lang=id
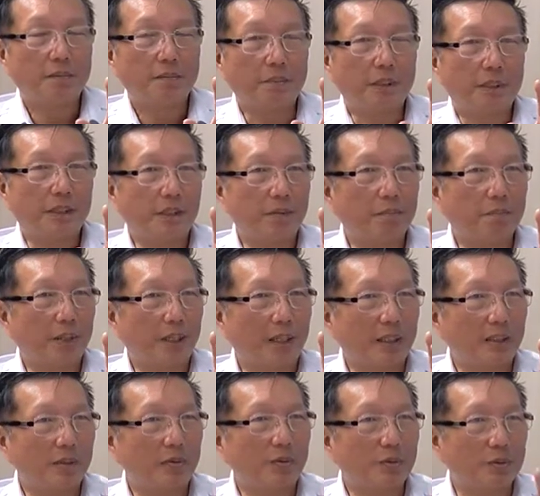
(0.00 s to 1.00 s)
malah
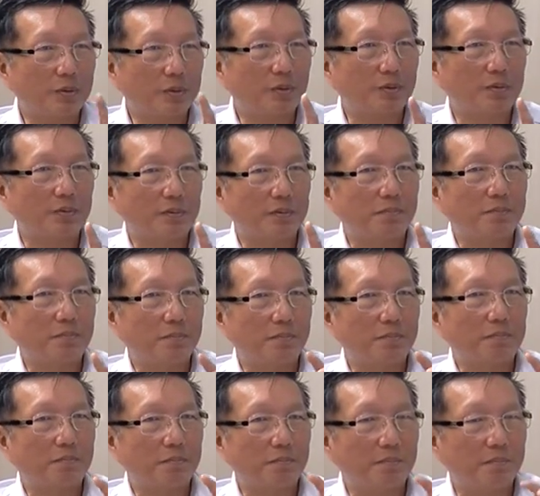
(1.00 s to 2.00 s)
baik untuk
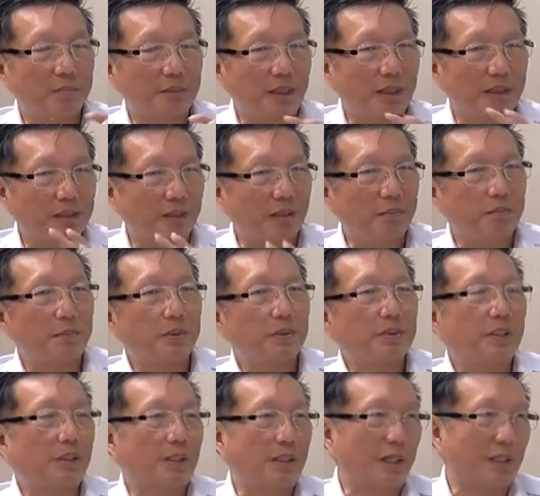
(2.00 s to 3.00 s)
merangsang
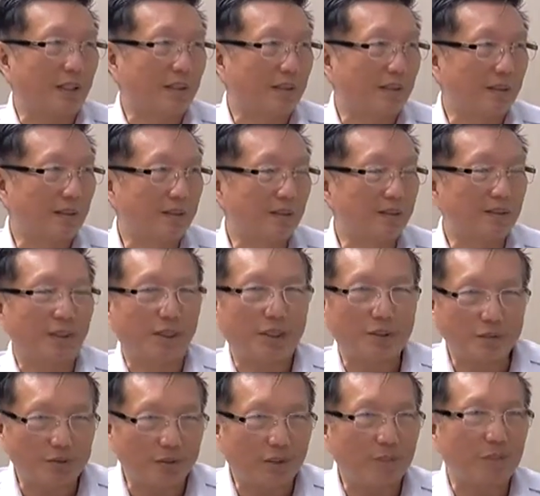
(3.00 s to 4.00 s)
pencernaan. Hmm. Saya
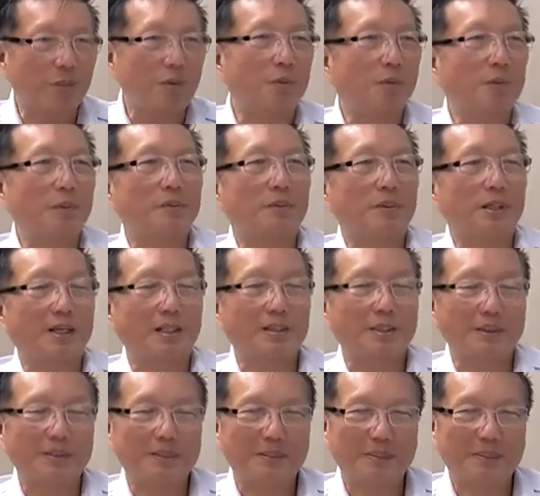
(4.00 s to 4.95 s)
juga pengopi berat.